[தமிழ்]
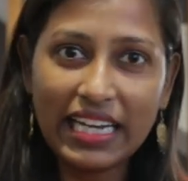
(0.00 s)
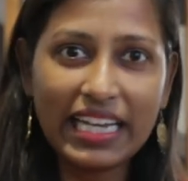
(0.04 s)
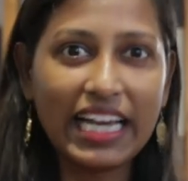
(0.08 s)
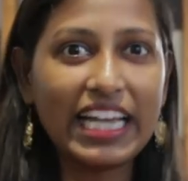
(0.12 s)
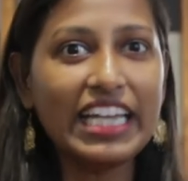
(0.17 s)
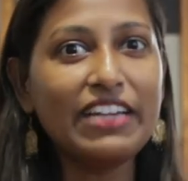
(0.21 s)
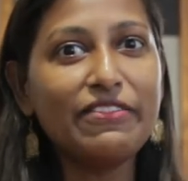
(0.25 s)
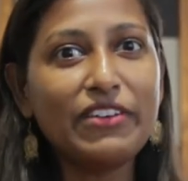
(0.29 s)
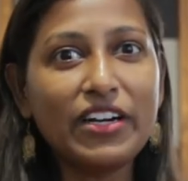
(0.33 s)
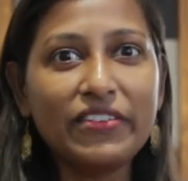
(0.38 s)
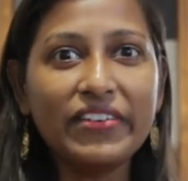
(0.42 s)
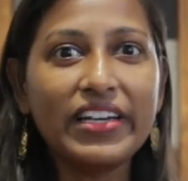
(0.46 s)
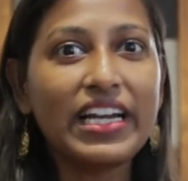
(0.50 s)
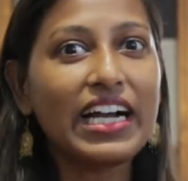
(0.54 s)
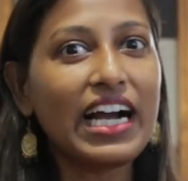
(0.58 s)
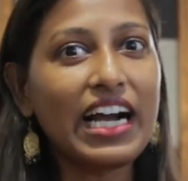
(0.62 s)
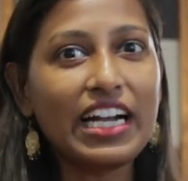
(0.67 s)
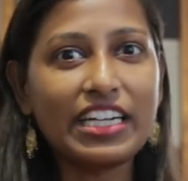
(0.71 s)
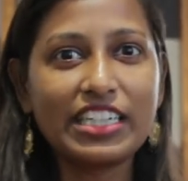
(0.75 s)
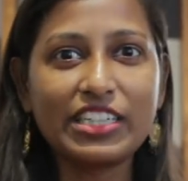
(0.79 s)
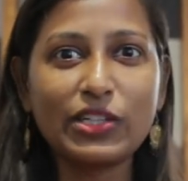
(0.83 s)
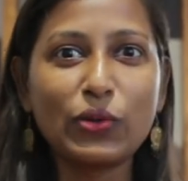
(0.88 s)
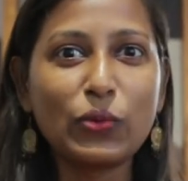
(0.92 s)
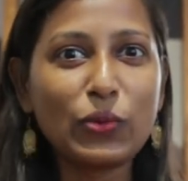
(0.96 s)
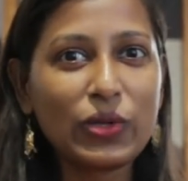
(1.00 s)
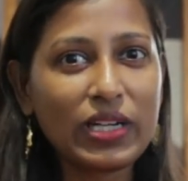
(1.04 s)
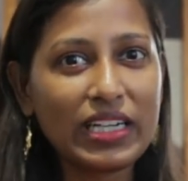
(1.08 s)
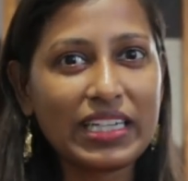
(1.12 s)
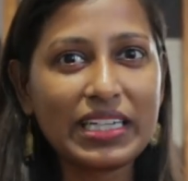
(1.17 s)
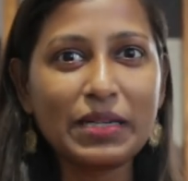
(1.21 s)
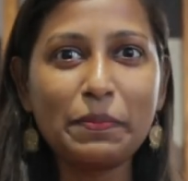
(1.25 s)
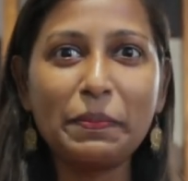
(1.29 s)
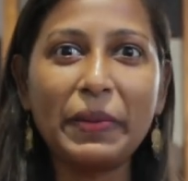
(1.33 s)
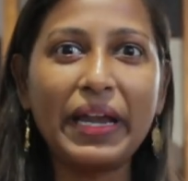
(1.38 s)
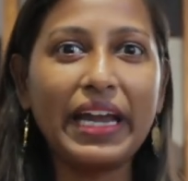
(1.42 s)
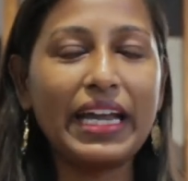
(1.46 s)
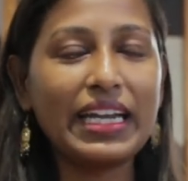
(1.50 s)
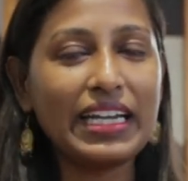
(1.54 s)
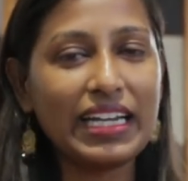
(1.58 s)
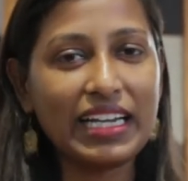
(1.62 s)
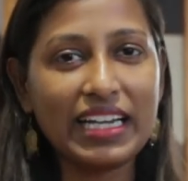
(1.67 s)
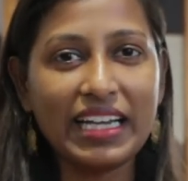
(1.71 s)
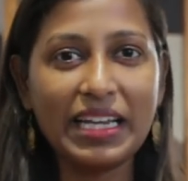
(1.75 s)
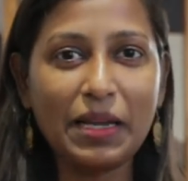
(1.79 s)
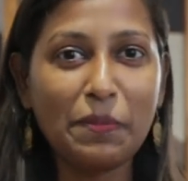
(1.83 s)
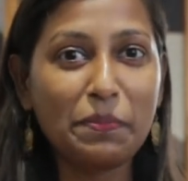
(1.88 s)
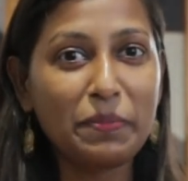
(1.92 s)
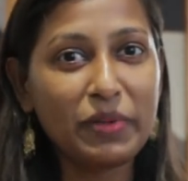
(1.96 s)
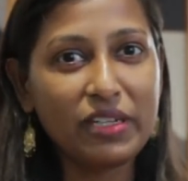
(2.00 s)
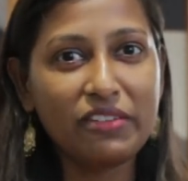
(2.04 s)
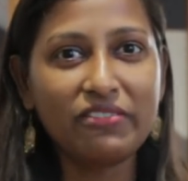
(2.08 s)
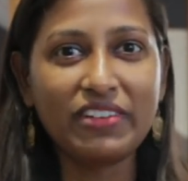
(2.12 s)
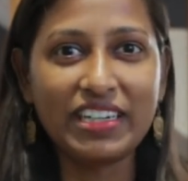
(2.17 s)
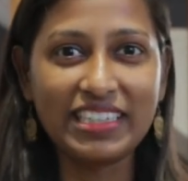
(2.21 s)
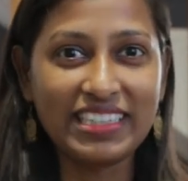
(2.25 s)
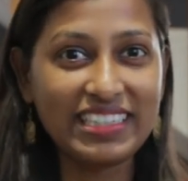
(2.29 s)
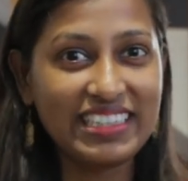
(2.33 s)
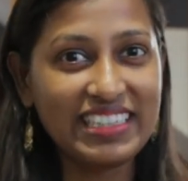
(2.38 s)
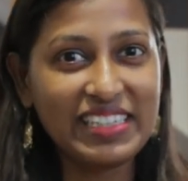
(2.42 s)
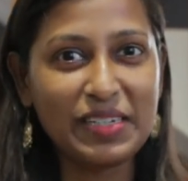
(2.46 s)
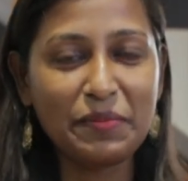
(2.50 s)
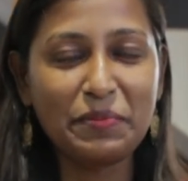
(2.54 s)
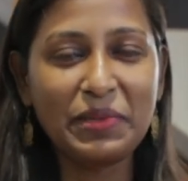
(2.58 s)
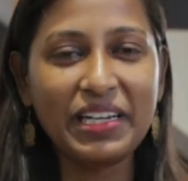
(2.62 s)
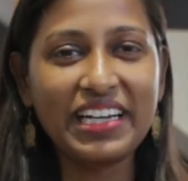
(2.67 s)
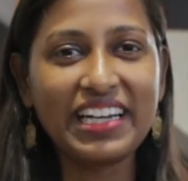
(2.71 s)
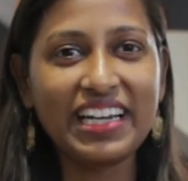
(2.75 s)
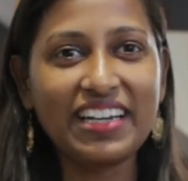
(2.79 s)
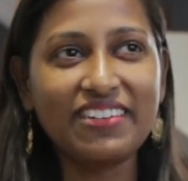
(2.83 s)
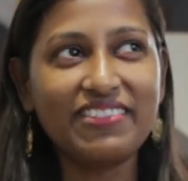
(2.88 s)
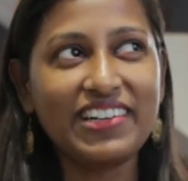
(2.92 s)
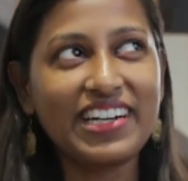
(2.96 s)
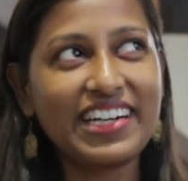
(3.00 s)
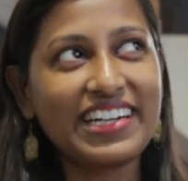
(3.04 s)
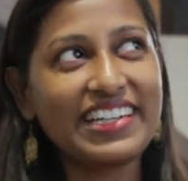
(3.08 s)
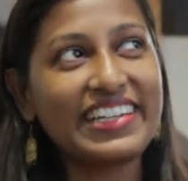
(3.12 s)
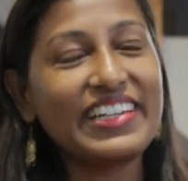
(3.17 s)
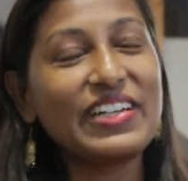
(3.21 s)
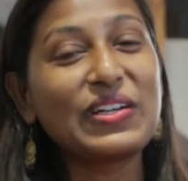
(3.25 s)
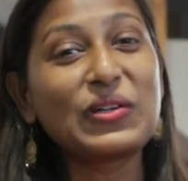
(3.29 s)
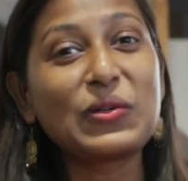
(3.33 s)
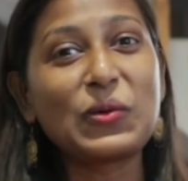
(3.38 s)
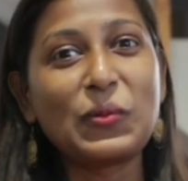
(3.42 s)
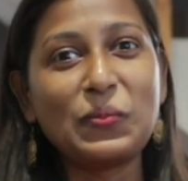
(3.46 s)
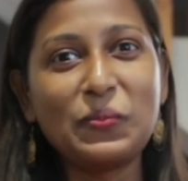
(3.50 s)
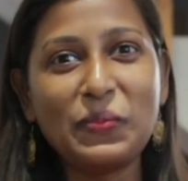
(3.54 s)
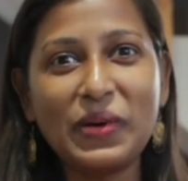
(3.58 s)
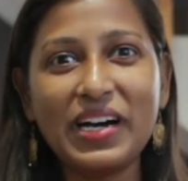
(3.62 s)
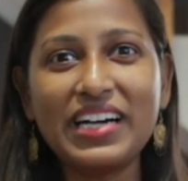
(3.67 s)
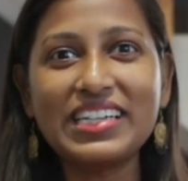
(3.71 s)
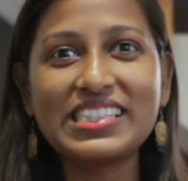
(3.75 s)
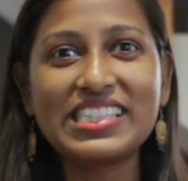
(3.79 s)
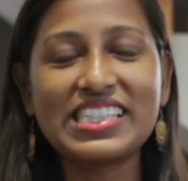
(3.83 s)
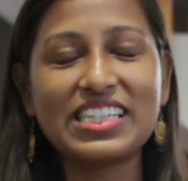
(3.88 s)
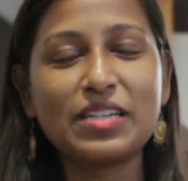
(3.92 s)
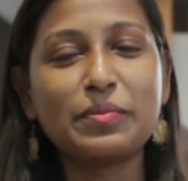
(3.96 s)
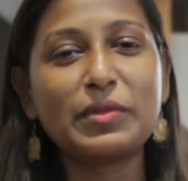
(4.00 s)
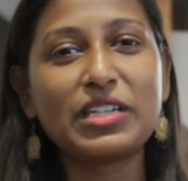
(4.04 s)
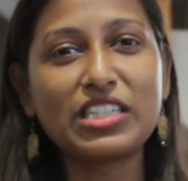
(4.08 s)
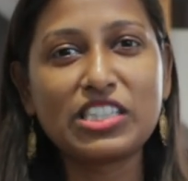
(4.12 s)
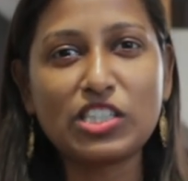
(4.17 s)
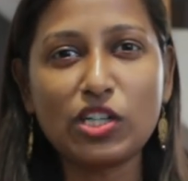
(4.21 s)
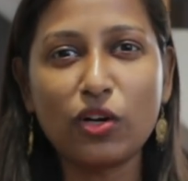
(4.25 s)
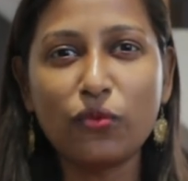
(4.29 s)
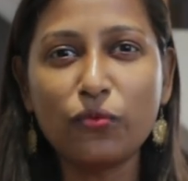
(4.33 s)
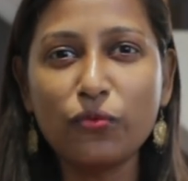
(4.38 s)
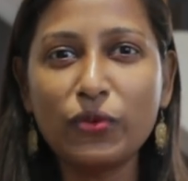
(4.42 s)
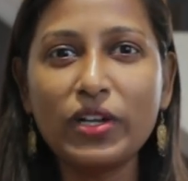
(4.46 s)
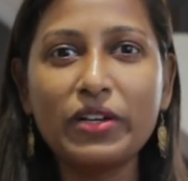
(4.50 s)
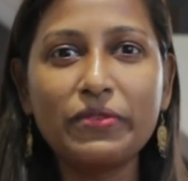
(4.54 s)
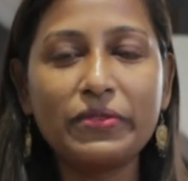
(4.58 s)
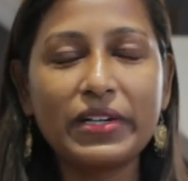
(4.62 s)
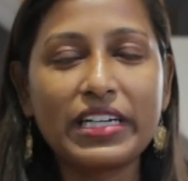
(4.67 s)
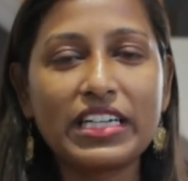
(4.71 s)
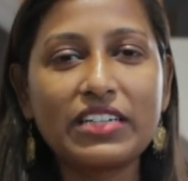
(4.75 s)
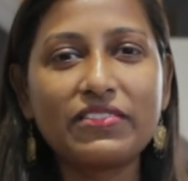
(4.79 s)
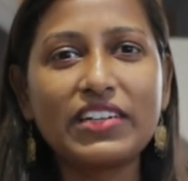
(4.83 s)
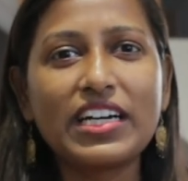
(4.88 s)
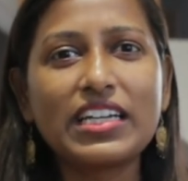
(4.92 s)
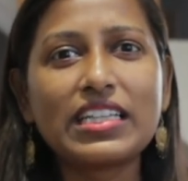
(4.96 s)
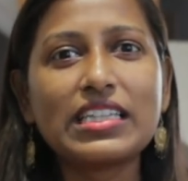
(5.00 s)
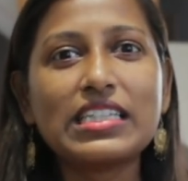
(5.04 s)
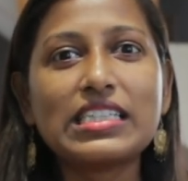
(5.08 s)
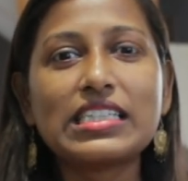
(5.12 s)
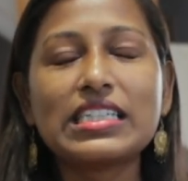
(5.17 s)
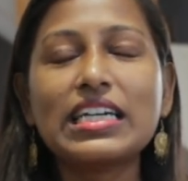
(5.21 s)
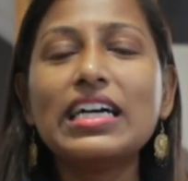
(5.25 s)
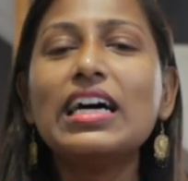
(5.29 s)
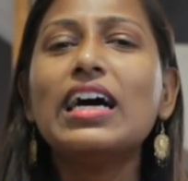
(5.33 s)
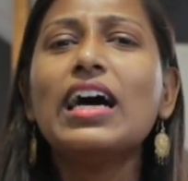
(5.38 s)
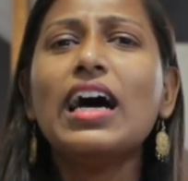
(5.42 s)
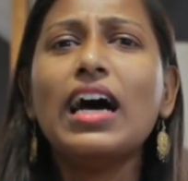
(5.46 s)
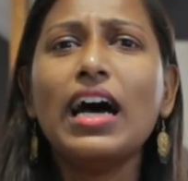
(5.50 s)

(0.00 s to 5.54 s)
லைவாகவே காட்டுறேன் உங்களுக்கு பெயின் எல்லாம் எப்படி வருது அப்படின்னு லைவாக காட்டுறேன் எனக்கு ரொம்ப ஆச்சரியமாக இருந்துச்சு அவ்வளோ எஃபெக்டிவாக இருந்துச்சு